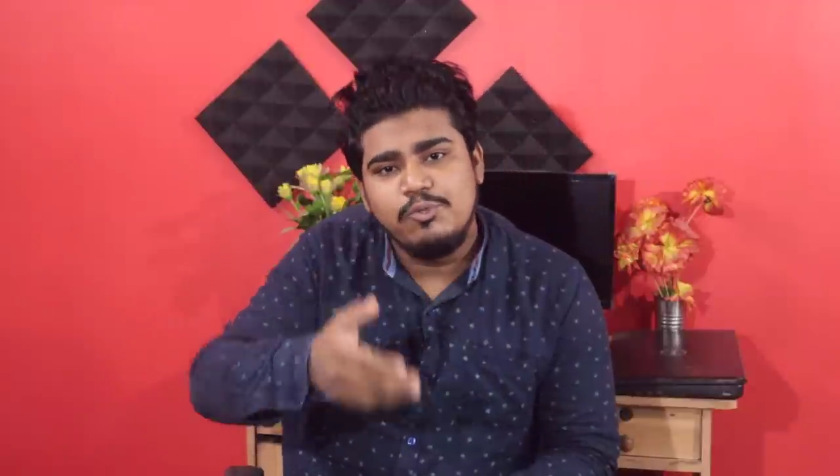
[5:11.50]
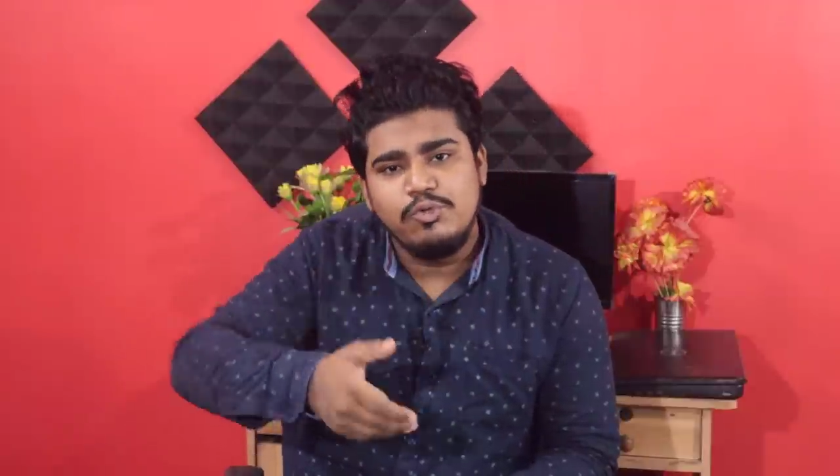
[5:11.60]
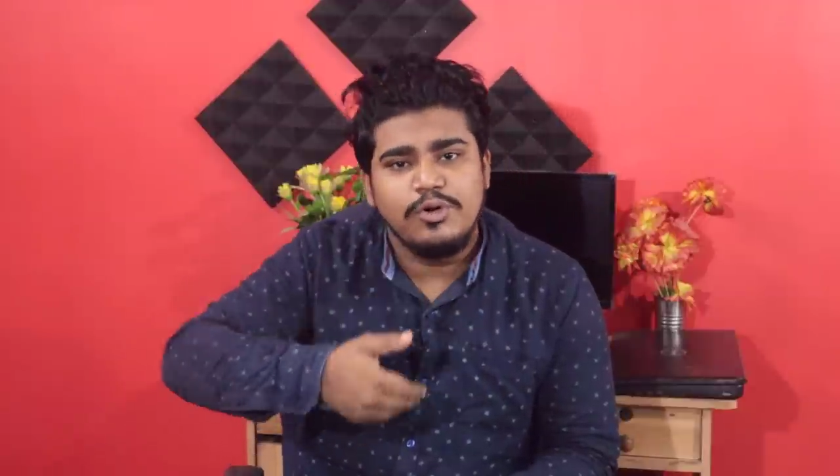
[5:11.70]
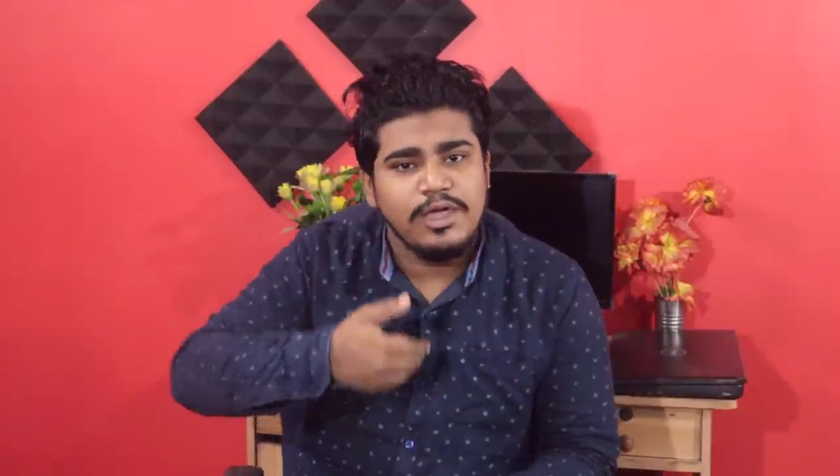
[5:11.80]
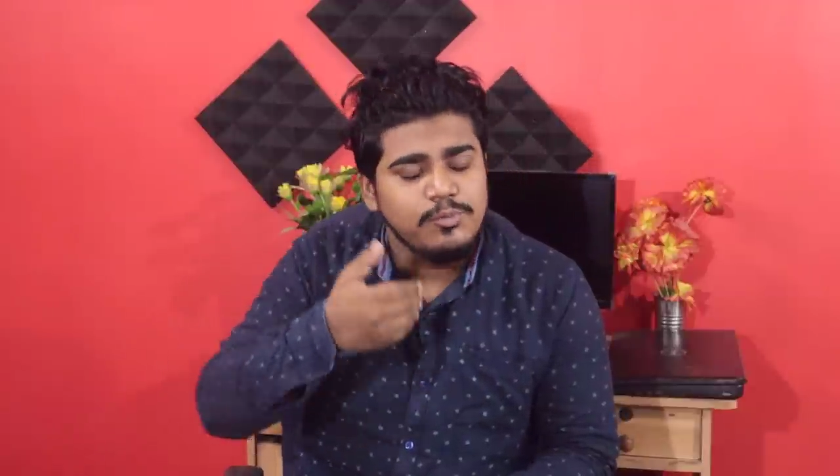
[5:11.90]

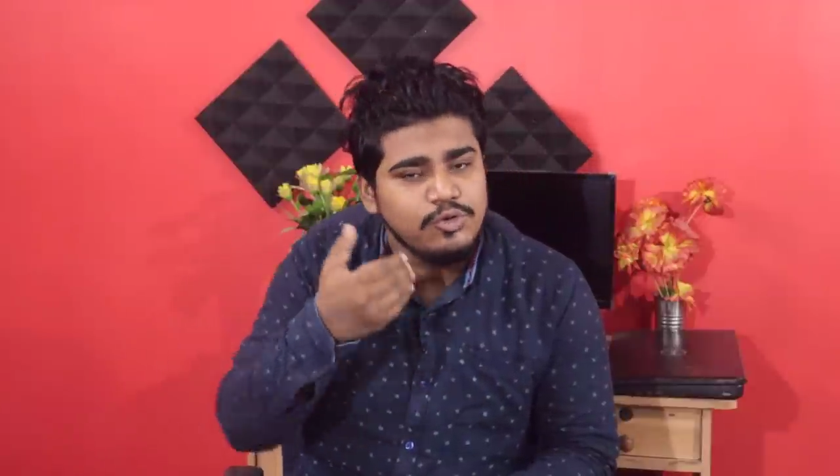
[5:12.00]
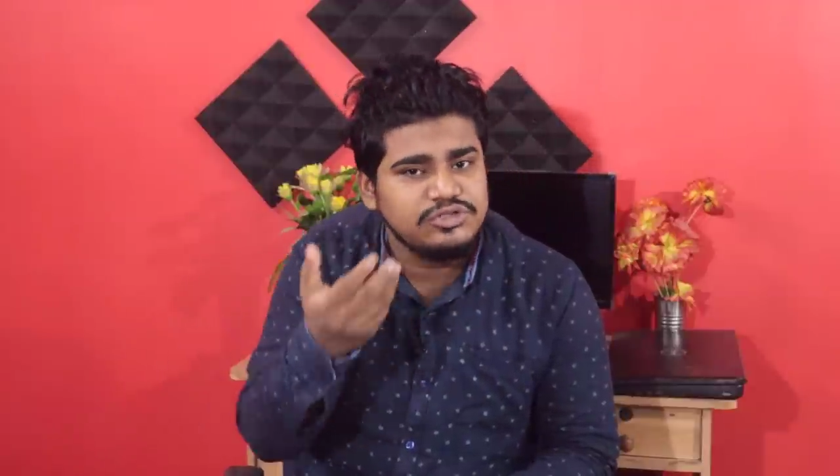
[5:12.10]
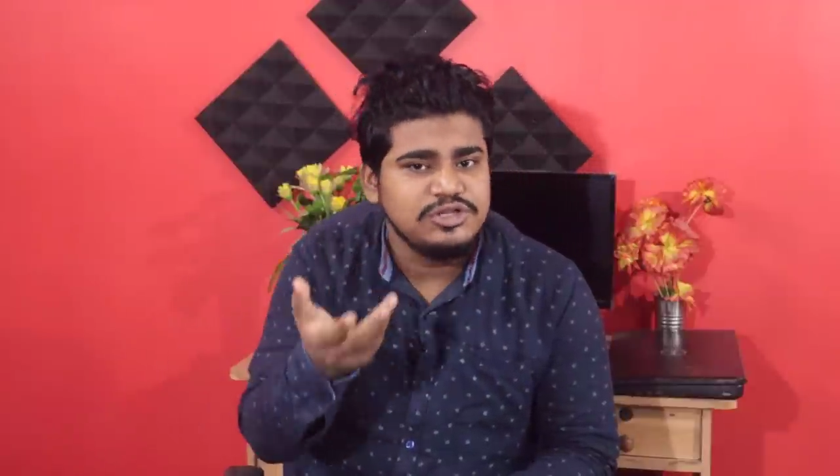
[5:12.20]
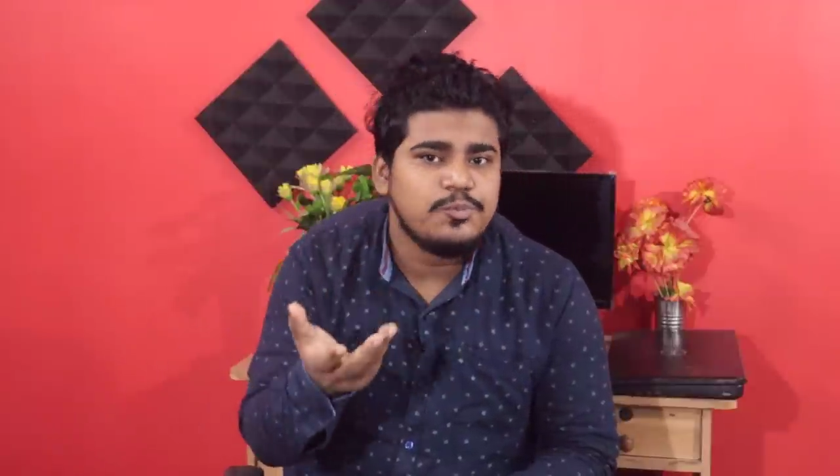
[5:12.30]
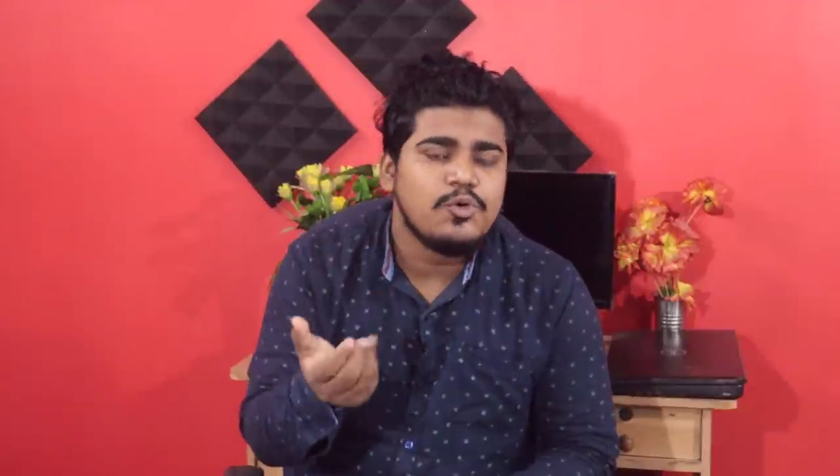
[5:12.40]
পুনরায়
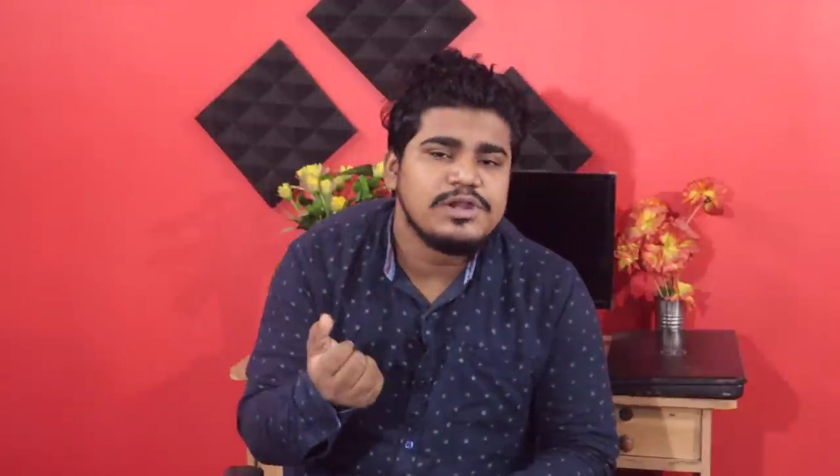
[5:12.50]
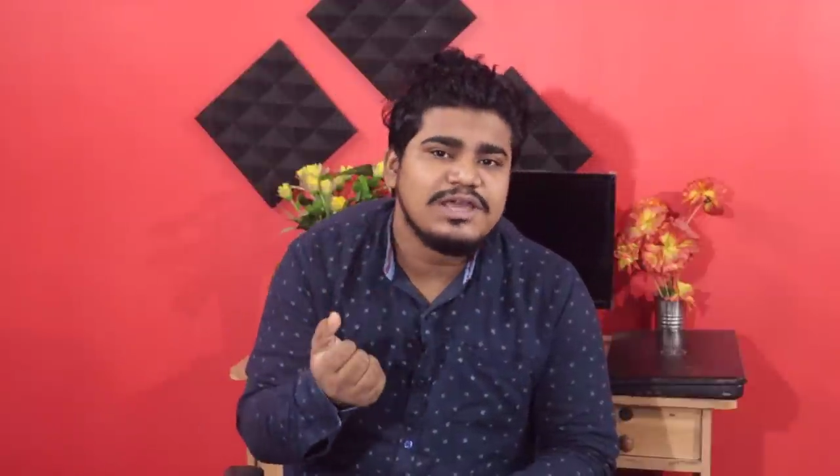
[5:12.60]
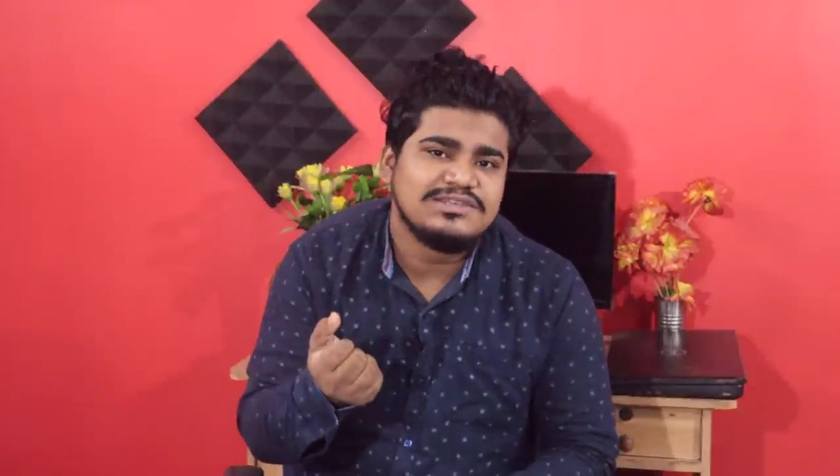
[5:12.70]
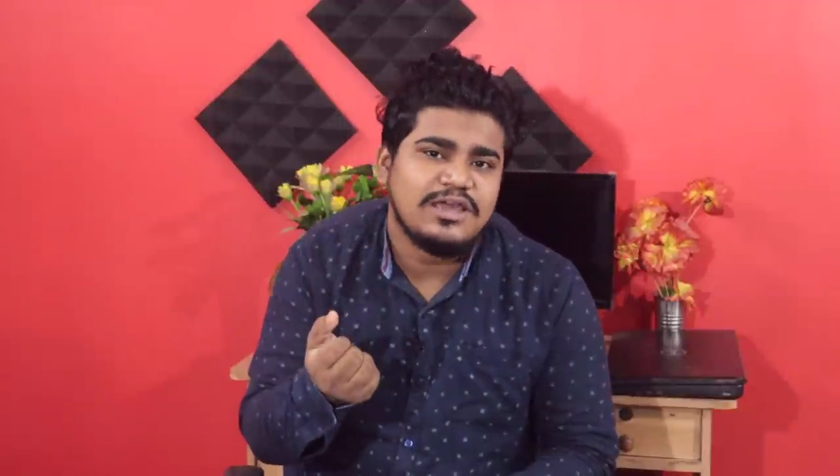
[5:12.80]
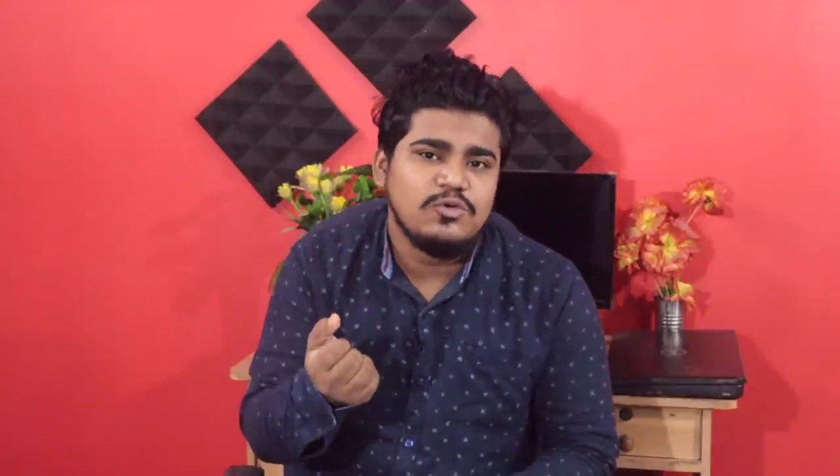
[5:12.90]
ভর্তির
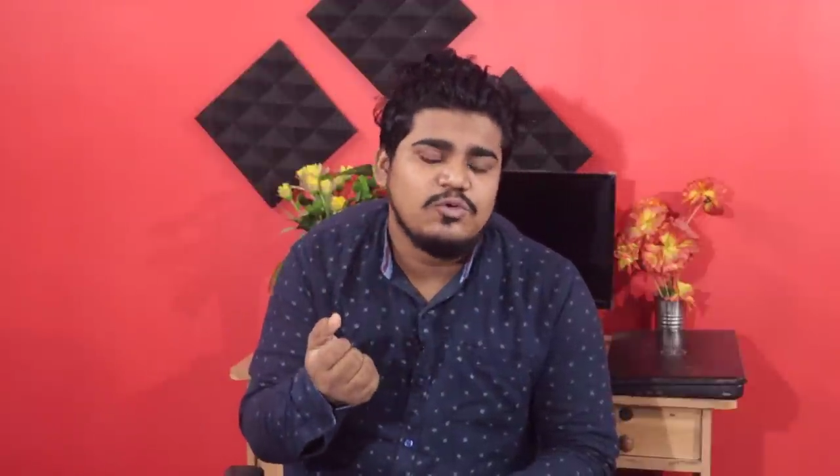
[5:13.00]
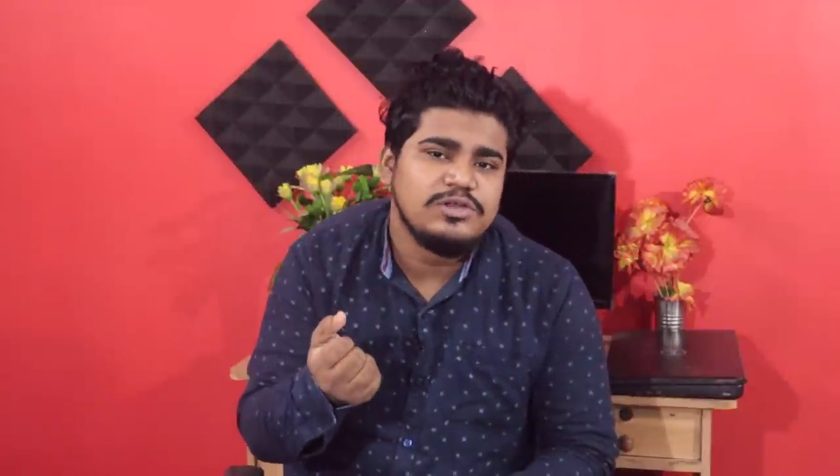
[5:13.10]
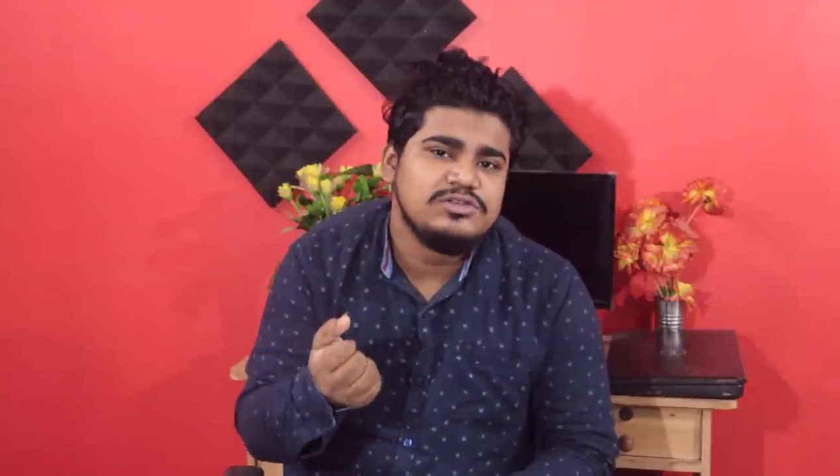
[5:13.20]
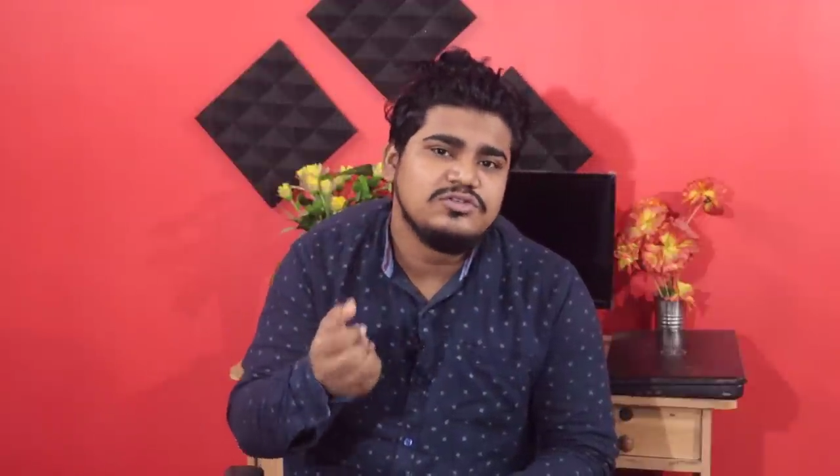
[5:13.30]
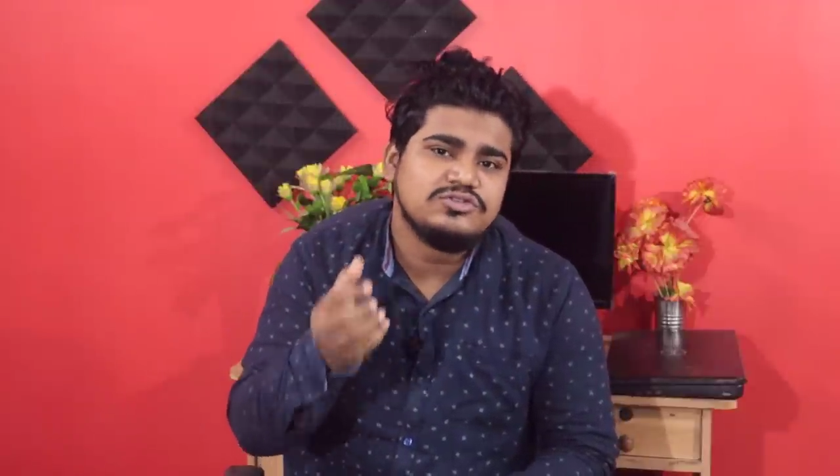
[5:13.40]
প্রক্রিয়া চালু
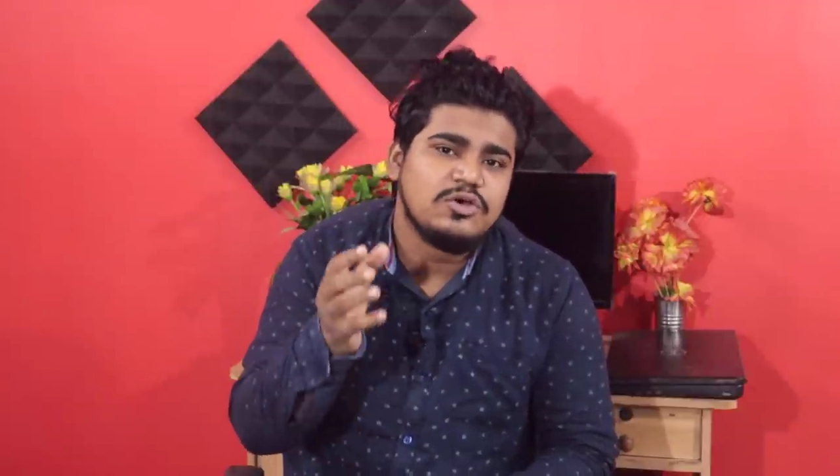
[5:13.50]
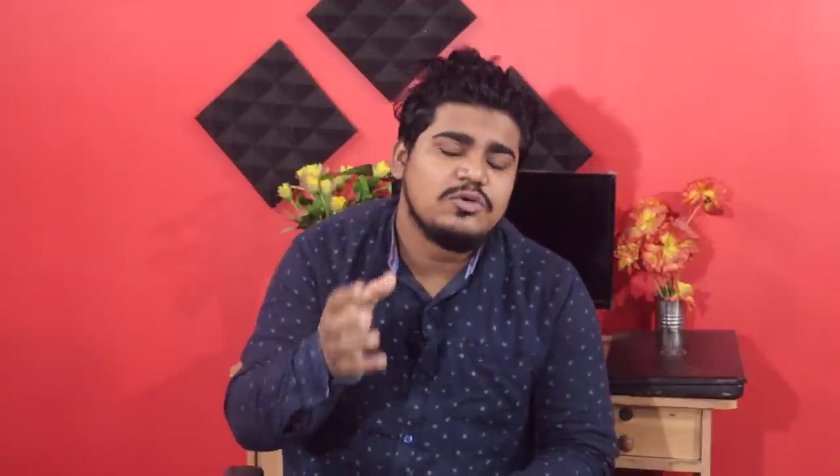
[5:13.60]
করেছিল